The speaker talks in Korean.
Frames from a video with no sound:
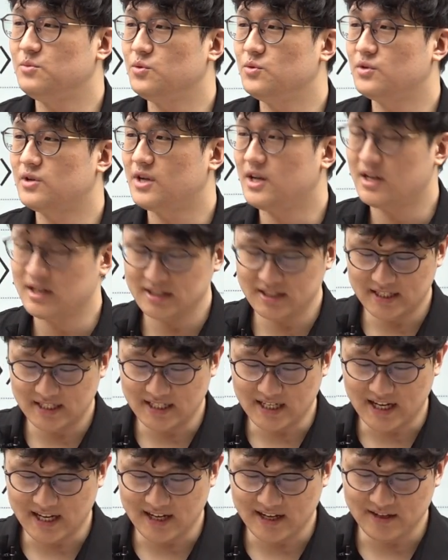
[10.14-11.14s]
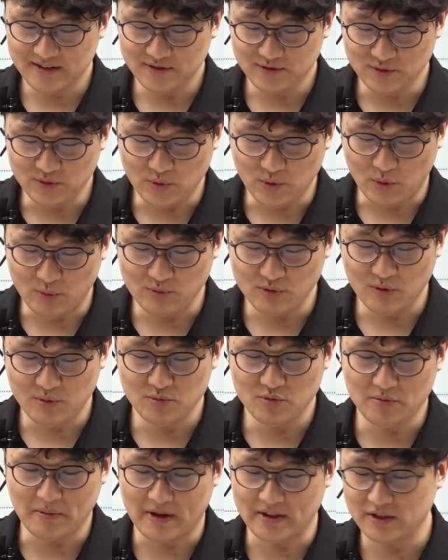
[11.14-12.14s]
보느라 진짜 수고
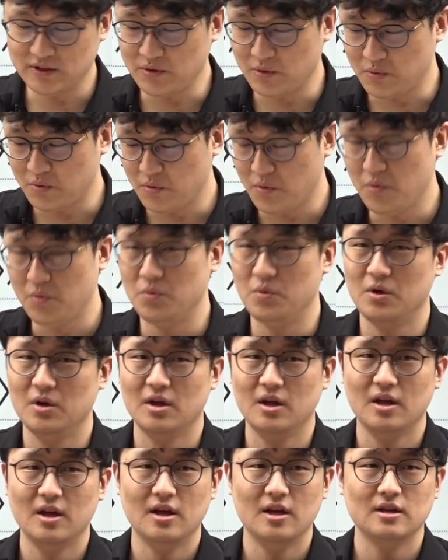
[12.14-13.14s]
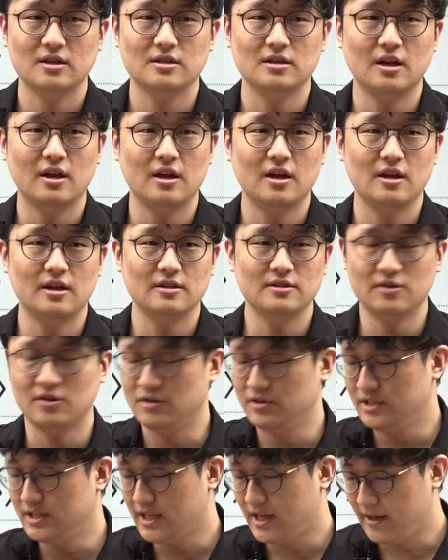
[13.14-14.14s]
너무너무 많으셨고,
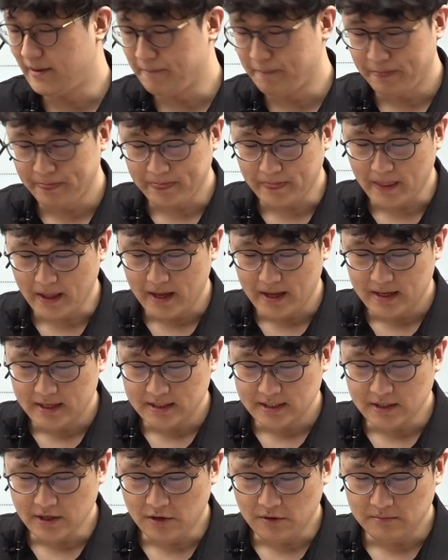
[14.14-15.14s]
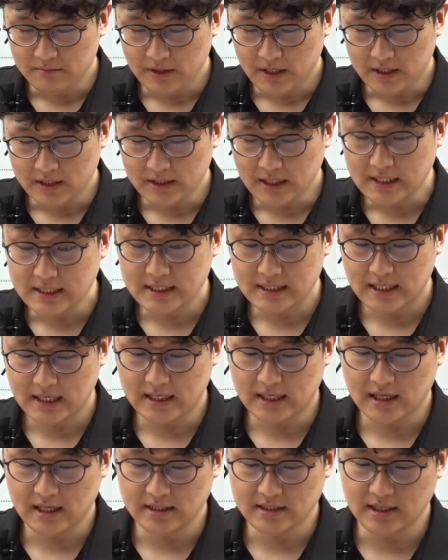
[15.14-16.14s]
그래서 이제 시험이
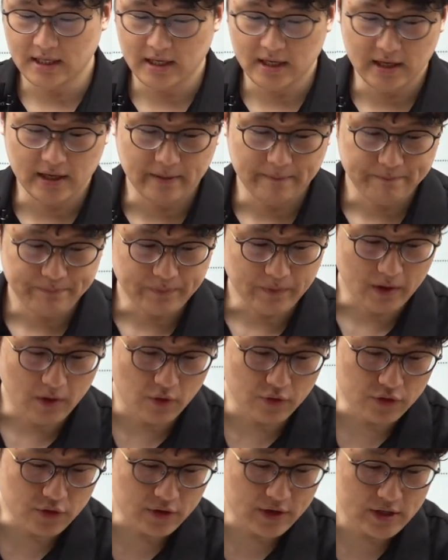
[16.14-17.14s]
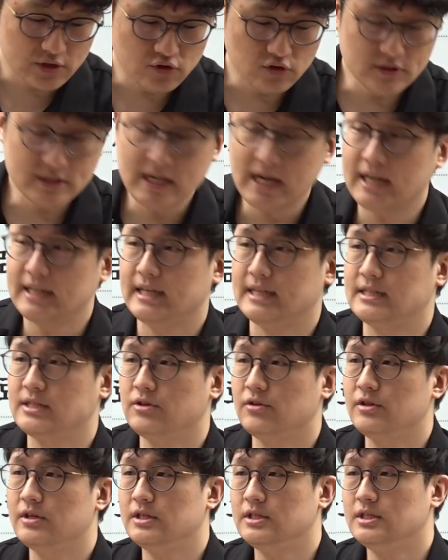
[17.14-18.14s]
끝났으니까 이제 어떻게 출제가
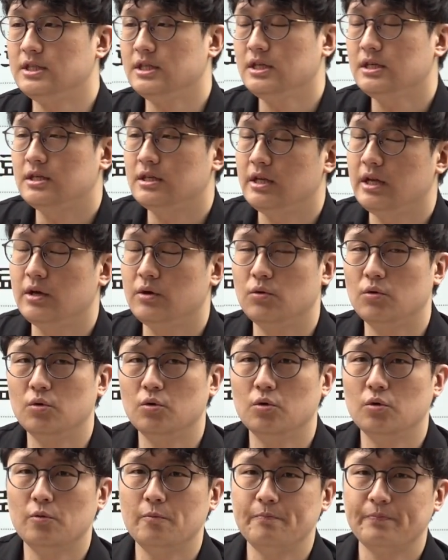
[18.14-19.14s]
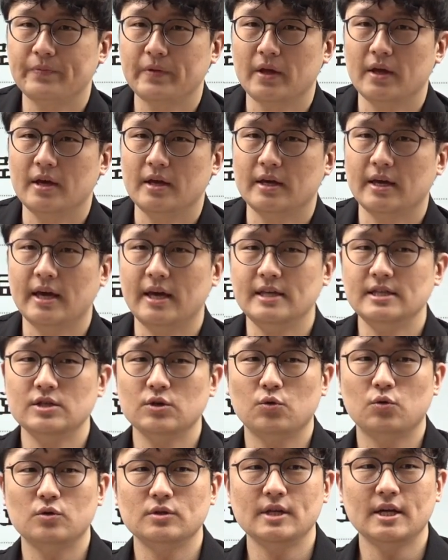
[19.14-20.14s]
됐었는지, 그리고
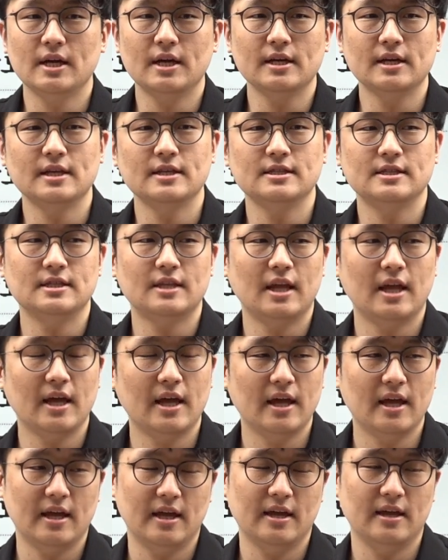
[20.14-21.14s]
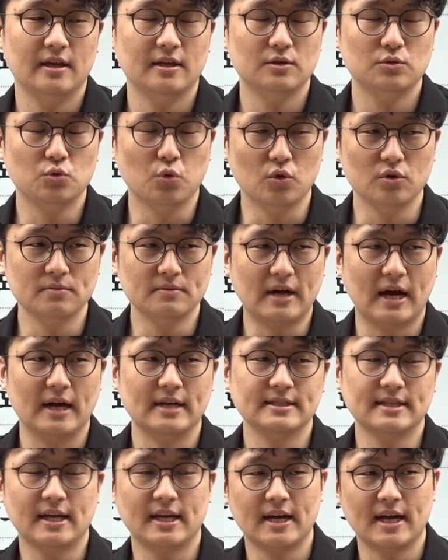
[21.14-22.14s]
개인적으로 생각했을 때 조금
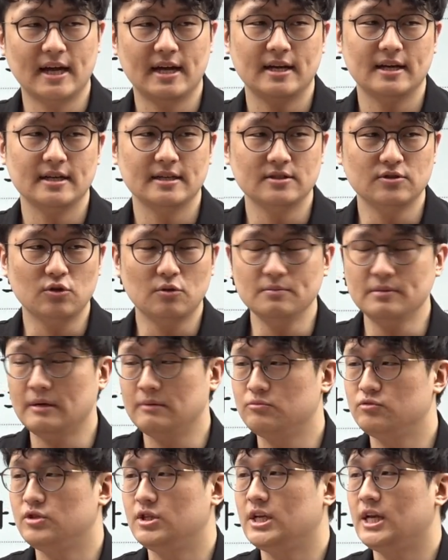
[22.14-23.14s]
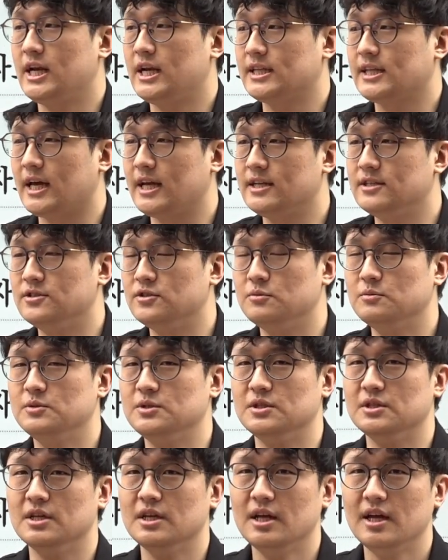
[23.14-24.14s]
강사랑 수험생분들이랑 다른
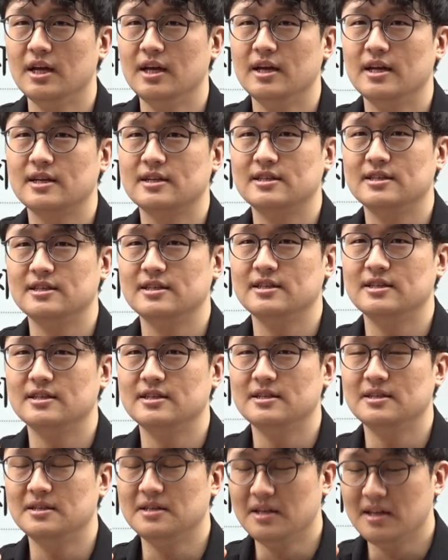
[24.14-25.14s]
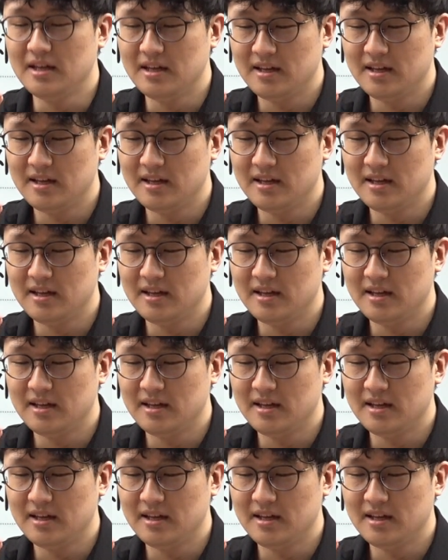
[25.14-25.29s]
점은 그